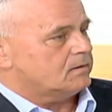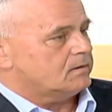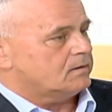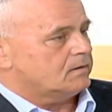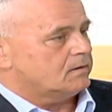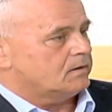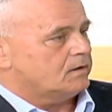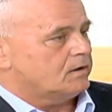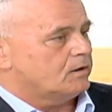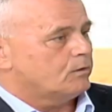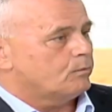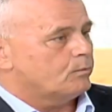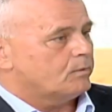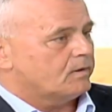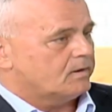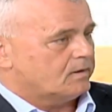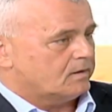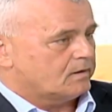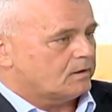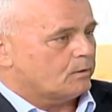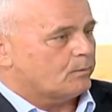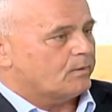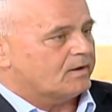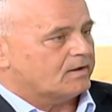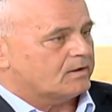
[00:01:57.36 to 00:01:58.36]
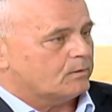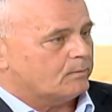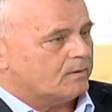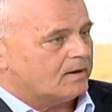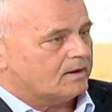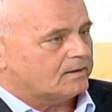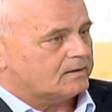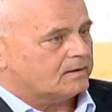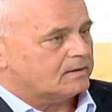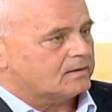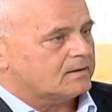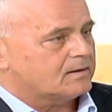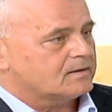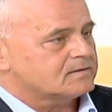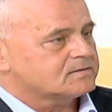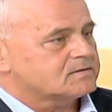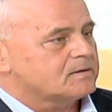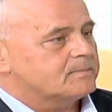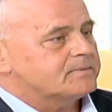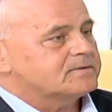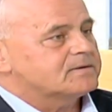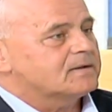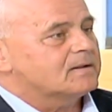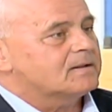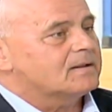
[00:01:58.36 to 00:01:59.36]
اللي هو نواة الوحدات الخاصة
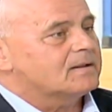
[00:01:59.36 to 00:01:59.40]
بسنة